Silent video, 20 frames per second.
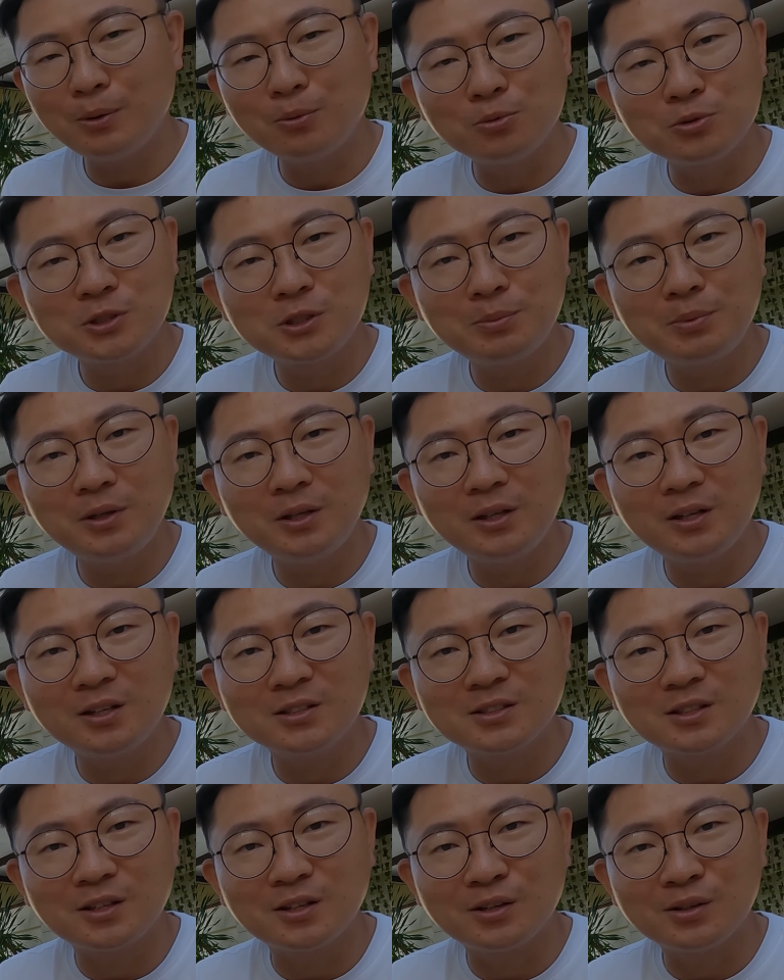250일
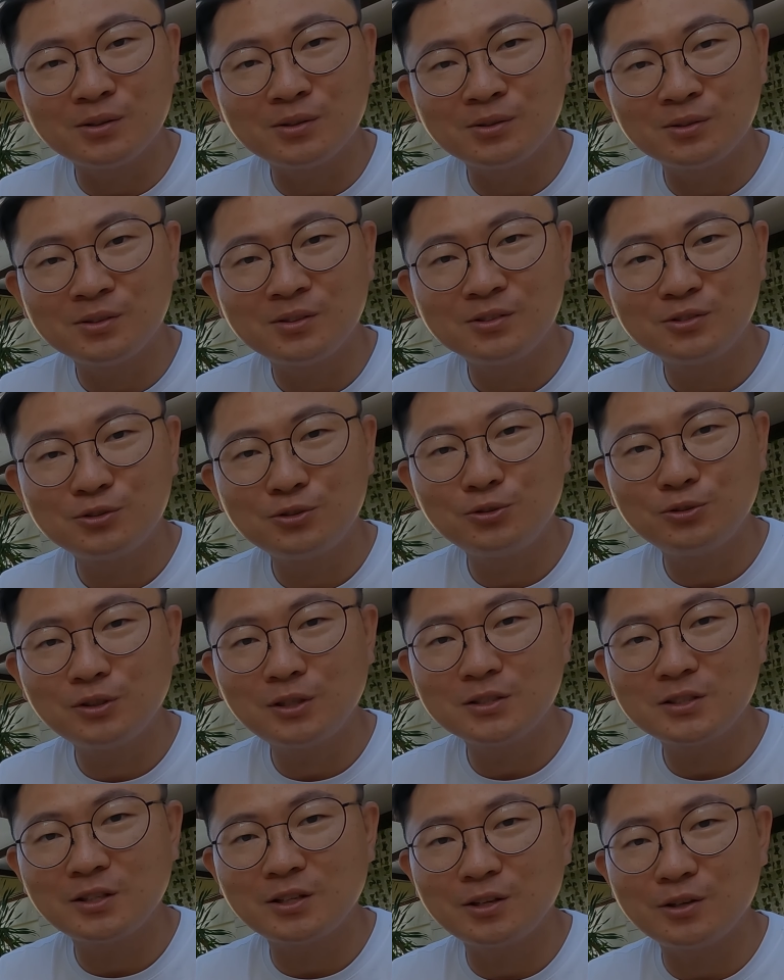일하잖아요
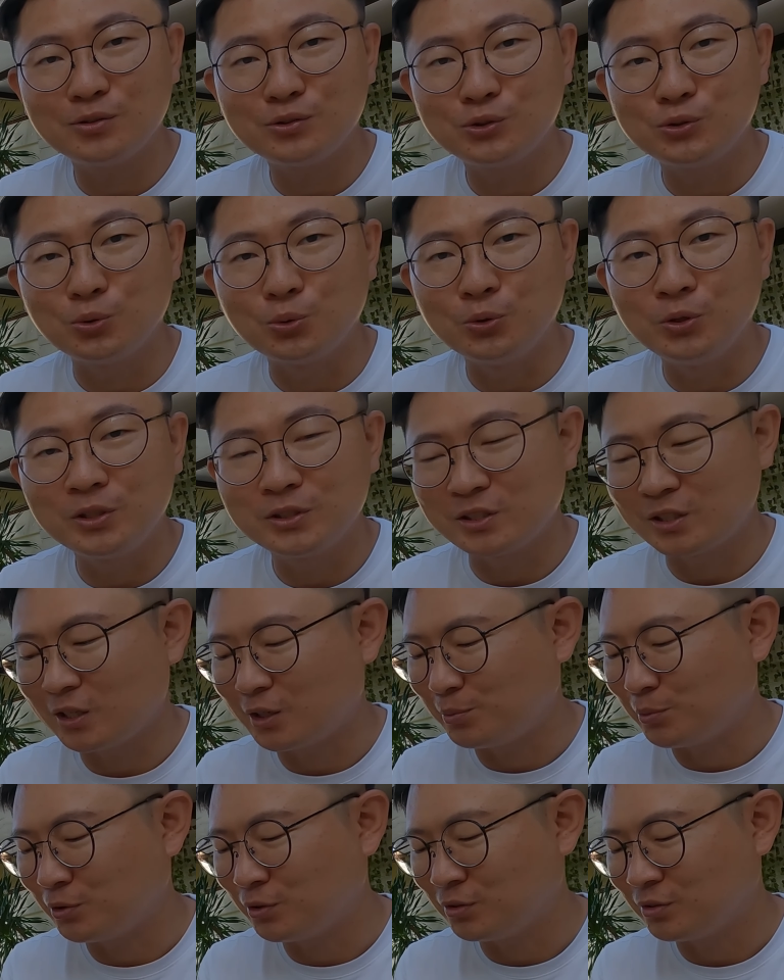출근하잖아요 주 5일째
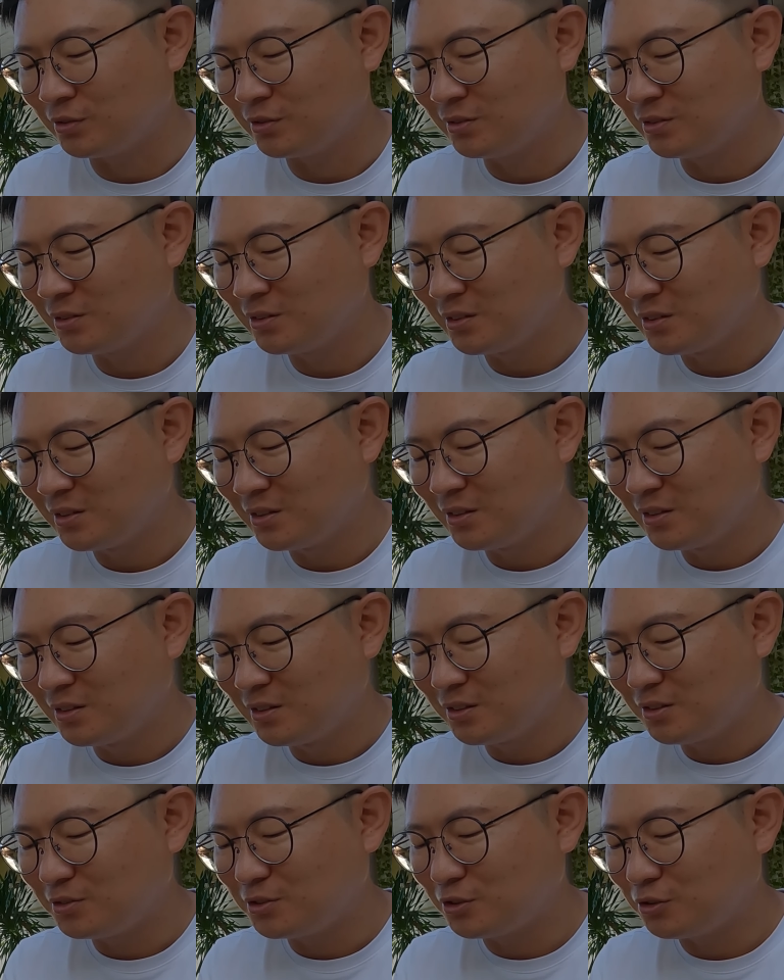하면
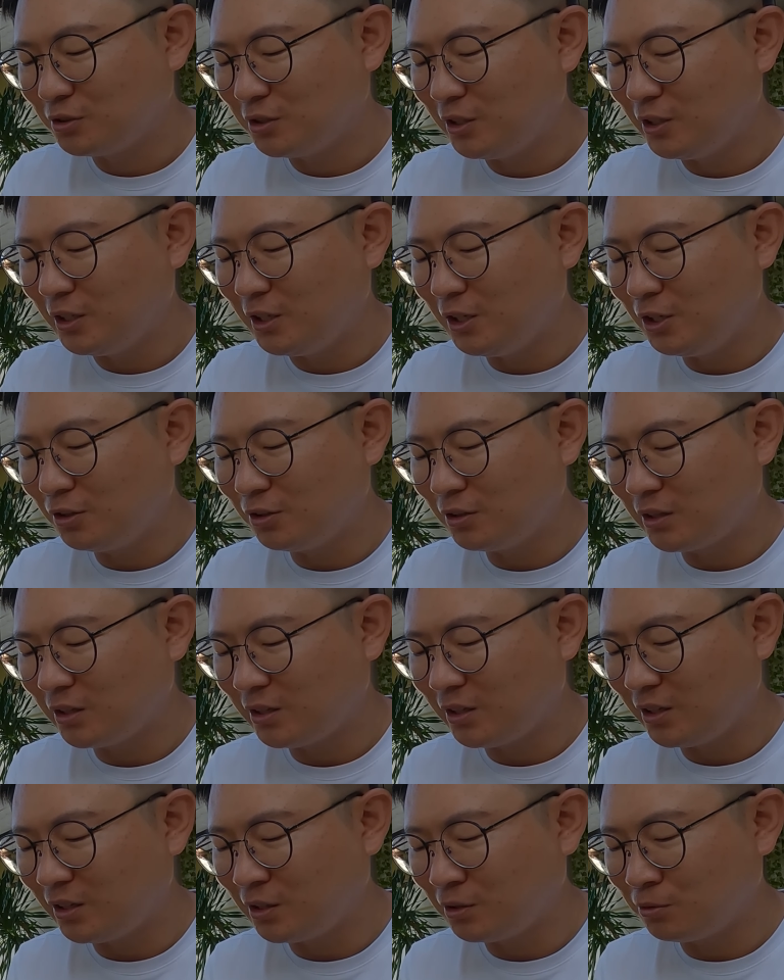저는 1년
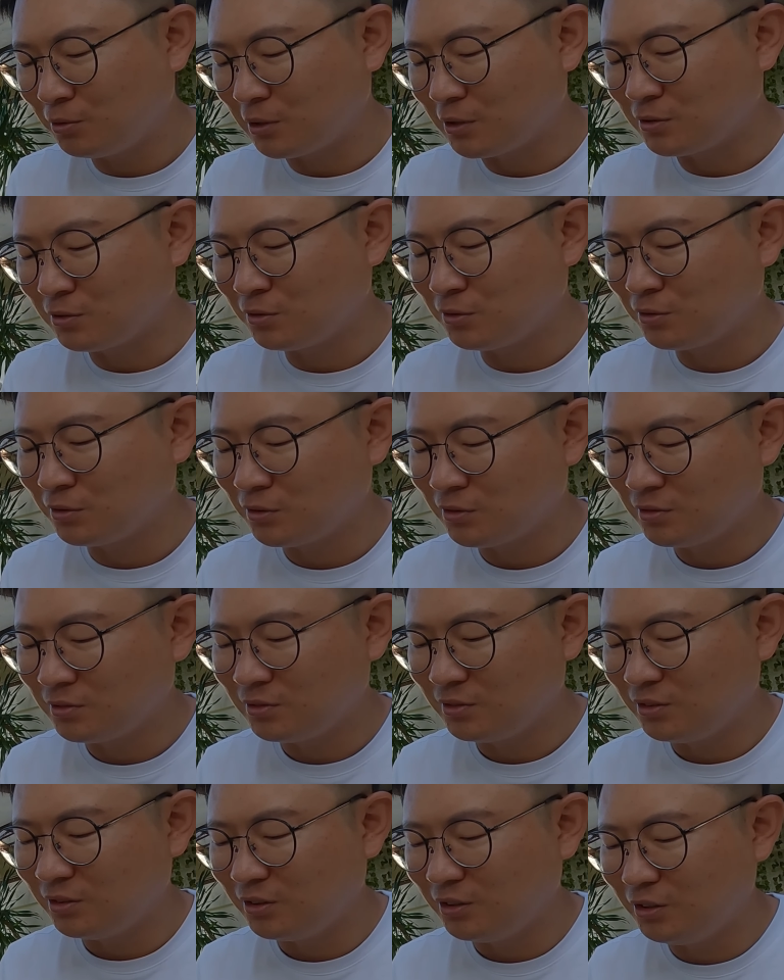내내 일하고 나서
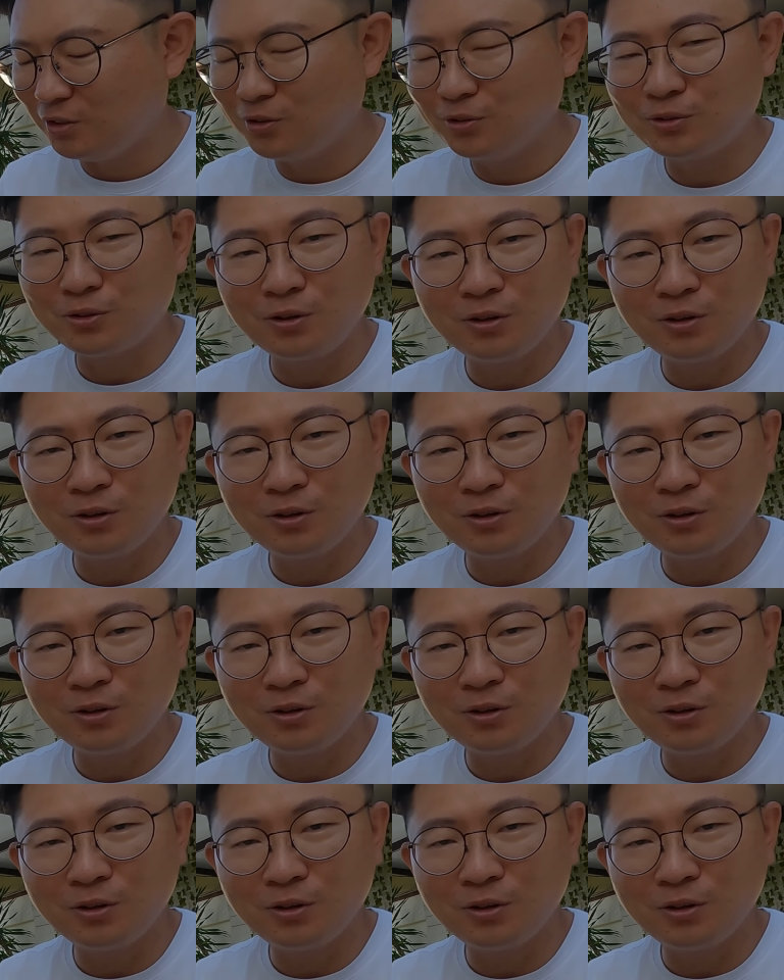이런